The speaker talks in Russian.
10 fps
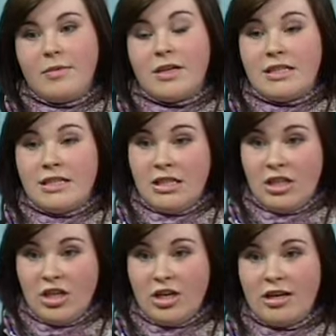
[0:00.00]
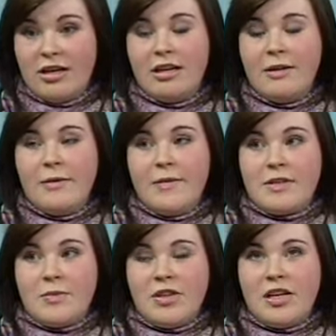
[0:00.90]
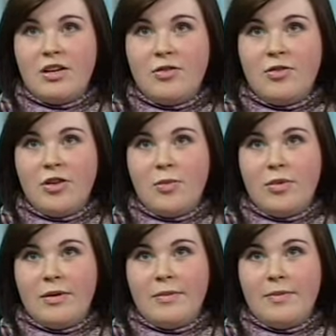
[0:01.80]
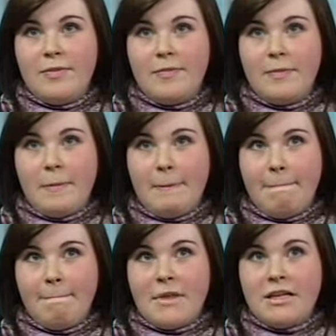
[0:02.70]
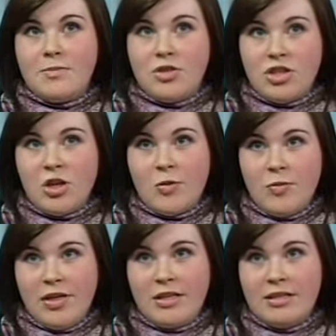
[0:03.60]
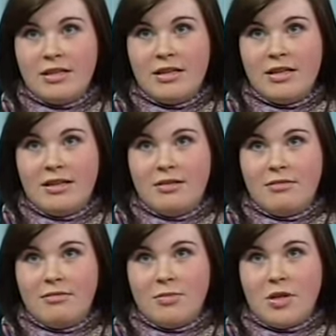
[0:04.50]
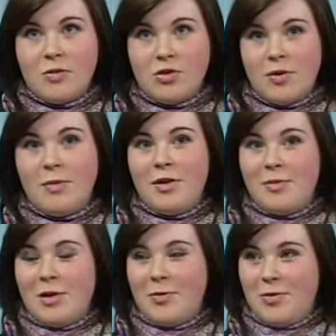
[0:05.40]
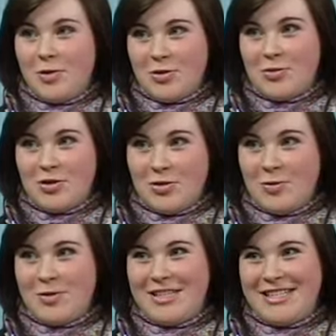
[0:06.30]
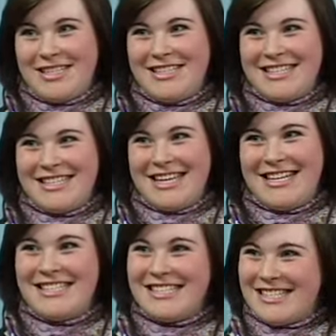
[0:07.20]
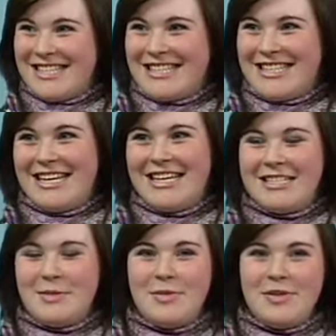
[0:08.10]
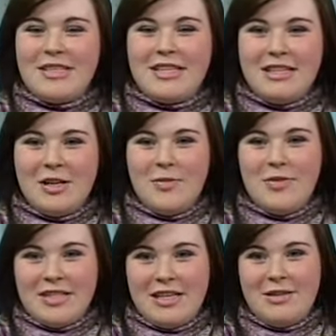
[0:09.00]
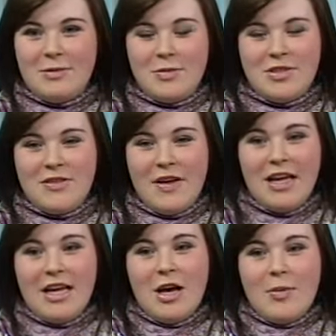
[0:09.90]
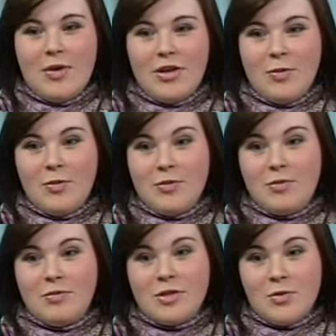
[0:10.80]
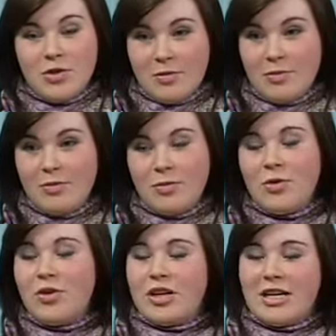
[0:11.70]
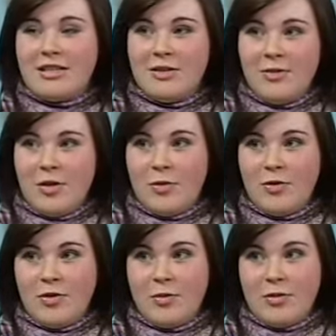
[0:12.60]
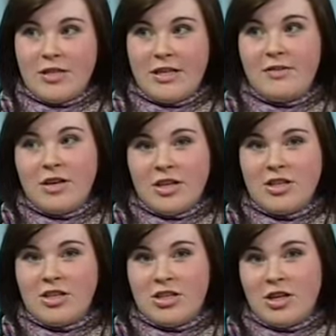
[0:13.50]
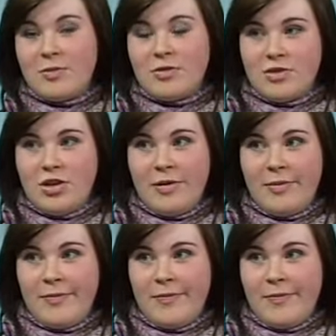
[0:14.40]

«Костяника», смотрели фильмы «Спеши любить», потому что проблема любви тоже очень острая сейчас стоит, чистой, настоящей, искренней любви стоит в обществе. Поэтому мы смотрим много разных фильмов и после этого, конечно же, их обсуждаем.